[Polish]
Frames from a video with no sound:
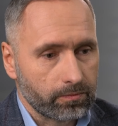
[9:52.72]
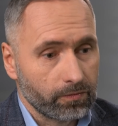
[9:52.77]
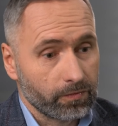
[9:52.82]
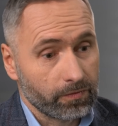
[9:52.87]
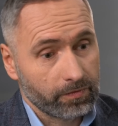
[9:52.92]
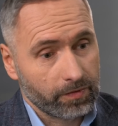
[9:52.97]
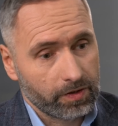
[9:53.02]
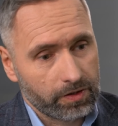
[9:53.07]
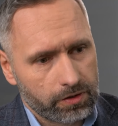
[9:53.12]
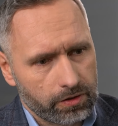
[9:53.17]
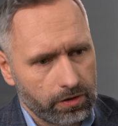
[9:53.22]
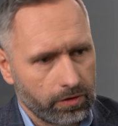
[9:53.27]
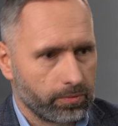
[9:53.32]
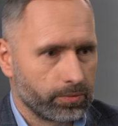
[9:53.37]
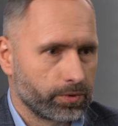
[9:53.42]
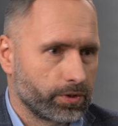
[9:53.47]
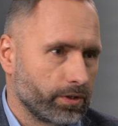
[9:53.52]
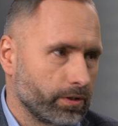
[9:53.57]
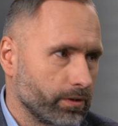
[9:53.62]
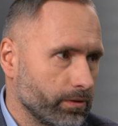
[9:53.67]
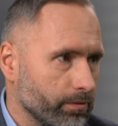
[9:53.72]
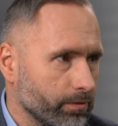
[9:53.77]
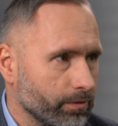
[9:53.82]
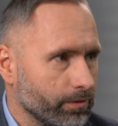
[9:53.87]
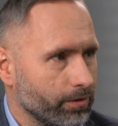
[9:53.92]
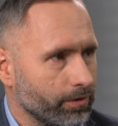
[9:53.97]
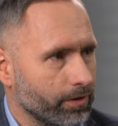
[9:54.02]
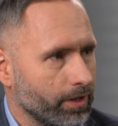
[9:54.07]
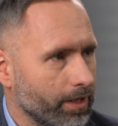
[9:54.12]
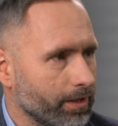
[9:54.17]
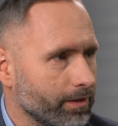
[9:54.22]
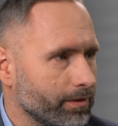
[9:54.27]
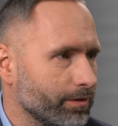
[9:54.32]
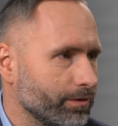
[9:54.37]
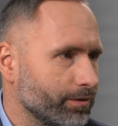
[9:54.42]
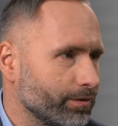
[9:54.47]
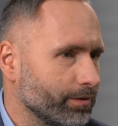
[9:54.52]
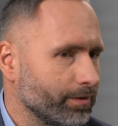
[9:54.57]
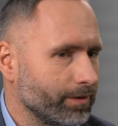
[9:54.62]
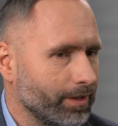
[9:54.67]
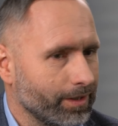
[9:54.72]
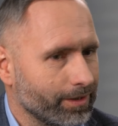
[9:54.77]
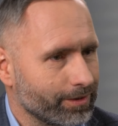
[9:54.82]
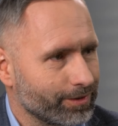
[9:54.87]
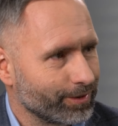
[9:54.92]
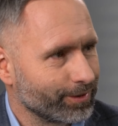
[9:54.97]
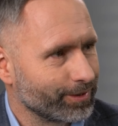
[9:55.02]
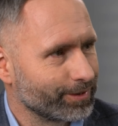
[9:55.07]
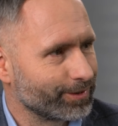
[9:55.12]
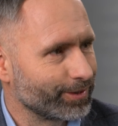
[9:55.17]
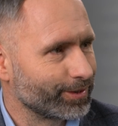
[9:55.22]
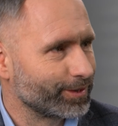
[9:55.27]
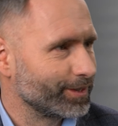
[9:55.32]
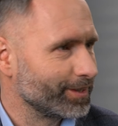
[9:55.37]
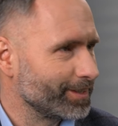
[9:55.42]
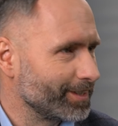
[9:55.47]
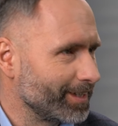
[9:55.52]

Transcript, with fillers: Więc znowu myślę, okej, okay, no to ale co, co się